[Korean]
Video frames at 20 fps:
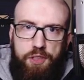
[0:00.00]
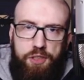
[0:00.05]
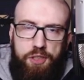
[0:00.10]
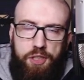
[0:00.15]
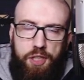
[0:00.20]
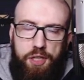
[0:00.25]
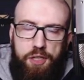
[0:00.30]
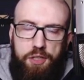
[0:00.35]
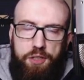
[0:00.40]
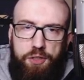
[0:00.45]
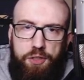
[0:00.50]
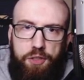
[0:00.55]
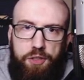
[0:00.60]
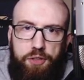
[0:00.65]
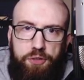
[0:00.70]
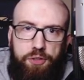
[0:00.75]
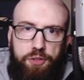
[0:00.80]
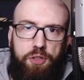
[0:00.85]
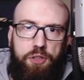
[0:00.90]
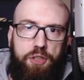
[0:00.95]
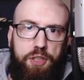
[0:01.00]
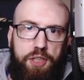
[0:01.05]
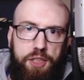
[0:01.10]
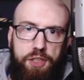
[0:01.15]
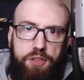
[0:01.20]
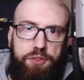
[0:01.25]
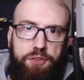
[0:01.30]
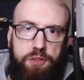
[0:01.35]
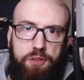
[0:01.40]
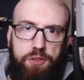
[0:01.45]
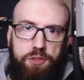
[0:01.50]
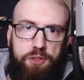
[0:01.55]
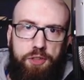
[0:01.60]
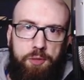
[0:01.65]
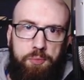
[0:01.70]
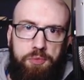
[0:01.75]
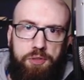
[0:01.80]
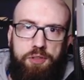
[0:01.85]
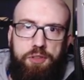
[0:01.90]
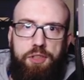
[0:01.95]
예를 들어서 2승
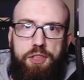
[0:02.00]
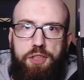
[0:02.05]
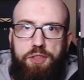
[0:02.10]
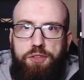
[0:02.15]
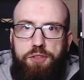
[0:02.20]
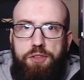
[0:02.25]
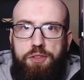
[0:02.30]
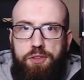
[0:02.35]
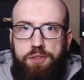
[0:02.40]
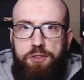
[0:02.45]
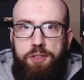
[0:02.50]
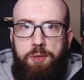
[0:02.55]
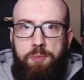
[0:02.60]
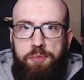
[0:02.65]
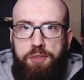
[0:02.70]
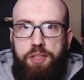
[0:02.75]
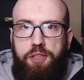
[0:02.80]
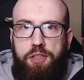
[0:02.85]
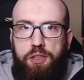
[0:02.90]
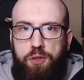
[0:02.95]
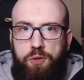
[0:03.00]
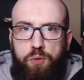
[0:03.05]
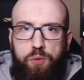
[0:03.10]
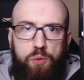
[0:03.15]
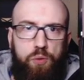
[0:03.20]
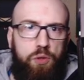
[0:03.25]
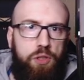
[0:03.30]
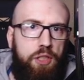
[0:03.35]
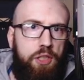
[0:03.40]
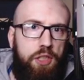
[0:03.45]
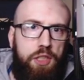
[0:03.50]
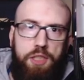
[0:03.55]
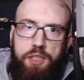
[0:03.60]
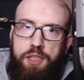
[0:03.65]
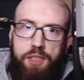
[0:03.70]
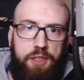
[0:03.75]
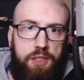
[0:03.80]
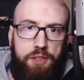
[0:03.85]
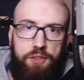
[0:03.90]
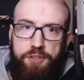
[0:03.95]
팀은 2승팀 당하고
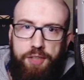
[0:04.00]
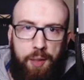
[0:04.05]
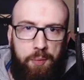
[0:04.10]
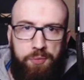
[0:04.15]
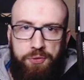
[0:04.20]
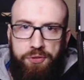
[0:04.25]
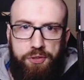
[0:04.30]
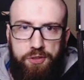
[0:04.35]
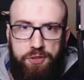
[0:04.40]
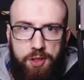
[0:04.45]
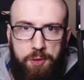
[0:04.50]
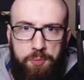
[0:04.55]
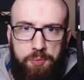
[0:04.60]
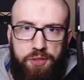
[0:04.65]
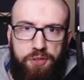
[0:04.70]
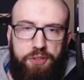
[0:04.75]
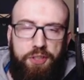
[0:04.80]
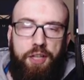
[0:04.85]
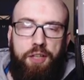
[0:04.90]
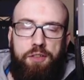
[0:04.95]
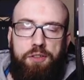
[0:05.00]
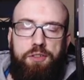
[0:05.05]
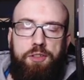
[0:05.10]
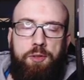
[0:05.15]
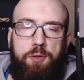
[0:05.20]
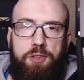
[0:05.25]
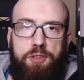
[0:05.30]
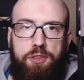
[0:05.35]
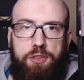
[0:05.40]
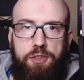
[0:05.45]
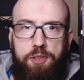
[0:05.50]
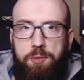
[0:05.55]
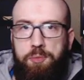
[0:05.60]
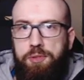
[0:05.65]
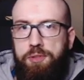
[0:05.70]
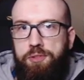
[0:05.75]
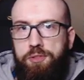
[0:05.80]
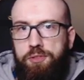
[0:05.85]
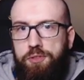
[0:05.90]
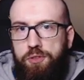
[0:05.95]
삼승 팀은 상승
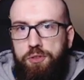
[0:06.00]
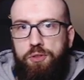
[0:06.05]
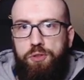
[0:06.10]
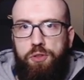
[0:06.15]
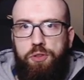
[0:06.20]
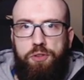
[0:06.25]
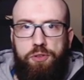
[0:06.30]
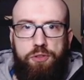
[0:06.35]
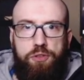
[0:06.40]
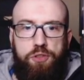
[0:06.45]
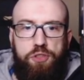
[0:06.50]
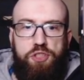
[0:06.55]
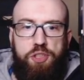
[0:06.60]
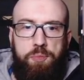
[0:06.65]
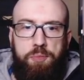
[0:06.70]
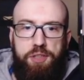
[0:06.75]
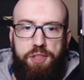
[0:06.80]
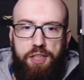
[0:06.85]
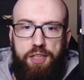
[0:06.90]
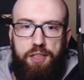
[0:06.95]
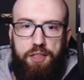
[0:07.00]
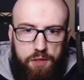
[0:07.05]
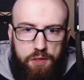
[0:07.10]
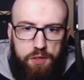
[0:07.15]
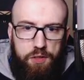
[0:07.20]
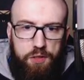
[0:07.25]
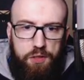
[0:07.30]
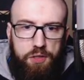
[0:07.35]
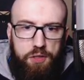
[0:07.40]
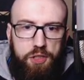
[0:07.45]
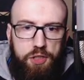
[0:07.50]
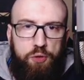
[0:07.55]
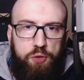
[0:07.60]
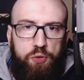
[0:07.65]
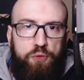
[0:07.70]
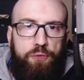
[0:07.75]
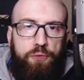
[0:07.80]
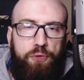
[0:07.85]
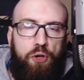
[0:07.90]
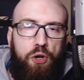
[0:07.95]
팀은 그런 뜻입니다. 그리고
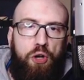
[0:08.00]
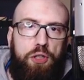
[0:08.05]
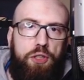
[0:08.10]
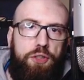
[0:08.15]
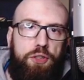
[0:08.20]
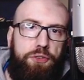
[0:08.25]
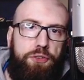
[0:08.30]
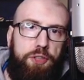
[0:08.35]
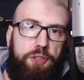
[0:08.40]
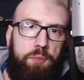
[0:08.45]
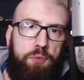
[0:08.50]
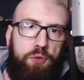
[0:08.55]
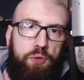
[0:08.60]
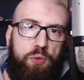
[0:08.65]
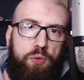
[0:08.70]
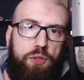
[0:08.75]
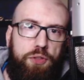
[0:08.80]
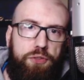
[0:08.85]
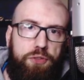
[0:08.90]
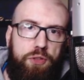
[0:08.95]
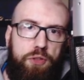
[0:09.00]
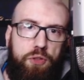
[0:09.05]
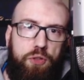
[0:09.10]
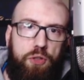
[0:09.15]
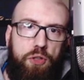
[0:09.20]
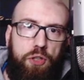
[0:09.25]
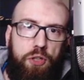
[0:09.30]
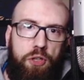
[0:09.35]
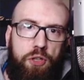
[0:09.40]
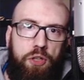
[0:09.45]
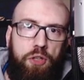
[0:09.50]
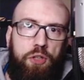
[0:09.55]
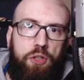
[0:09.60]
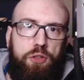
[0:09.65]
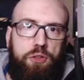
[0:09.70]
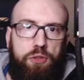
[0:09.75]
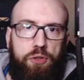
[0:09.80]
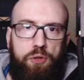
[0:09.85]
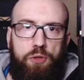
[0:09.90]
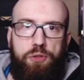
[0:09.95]
flawless 팀도 있을 거예요.
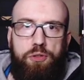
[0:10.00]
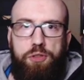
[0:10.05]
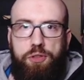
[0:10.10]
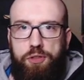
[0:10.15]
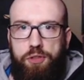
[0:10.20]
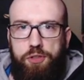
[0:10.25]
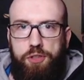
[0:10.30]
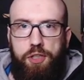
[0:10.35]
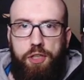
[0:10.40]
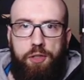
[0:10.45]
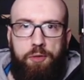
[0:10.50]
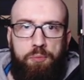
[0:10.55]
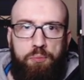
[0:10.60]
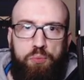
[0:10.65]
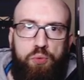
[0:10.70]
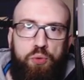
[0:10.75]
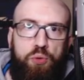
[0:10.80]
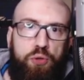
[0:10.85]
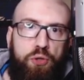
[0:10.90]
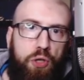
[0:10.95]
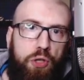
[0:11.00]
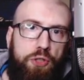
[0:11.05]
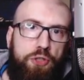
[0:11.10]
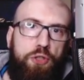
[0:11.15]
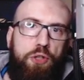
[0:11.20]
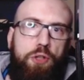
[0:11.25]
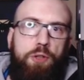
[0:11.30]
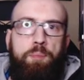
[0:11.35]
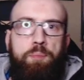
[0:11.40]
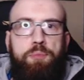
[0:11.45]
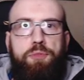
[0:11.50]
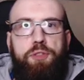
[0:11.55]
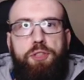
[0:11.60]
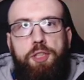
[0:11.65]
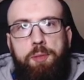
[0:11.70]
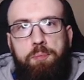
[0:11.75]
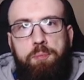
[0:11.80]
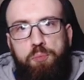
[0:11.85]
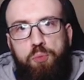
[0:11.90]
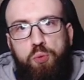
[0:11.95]
그거는 그냥 무결점
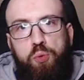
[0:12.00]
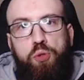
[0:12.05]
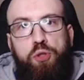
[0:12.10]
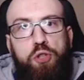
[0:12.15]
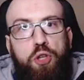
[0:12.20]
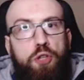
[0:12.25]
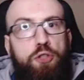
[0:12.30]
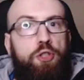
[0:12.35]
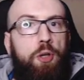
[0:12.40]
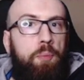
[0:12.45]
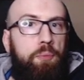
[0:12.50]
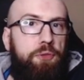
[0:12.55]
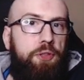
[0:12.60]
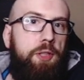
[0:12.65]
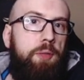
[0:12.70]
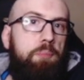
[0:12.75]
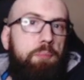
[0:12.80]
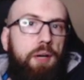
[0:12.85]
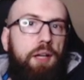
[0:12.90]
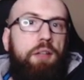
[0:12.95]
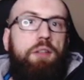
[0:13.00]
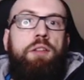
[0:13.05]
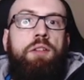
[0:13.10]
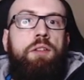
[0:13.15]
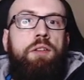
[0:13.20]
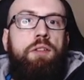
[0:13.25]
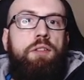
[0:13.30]
팀, 무결점 팀만